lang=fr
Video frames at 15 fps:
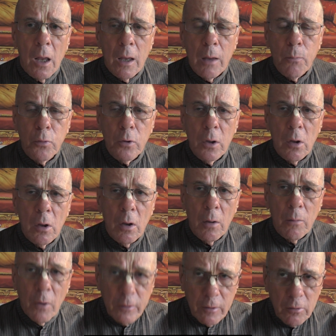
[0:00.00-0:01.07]
et puis,
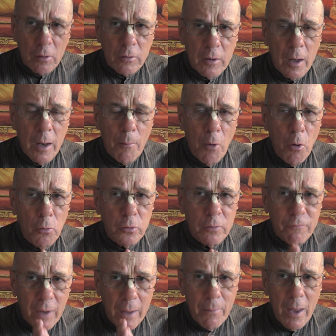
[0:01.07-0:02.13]
ben c'est ça, ça le montre
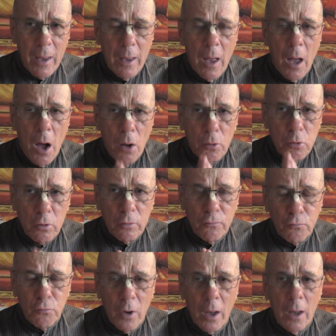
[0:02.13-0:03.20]
vraiment, encore une
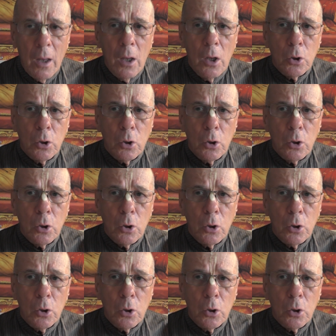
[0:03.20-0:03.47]
fois,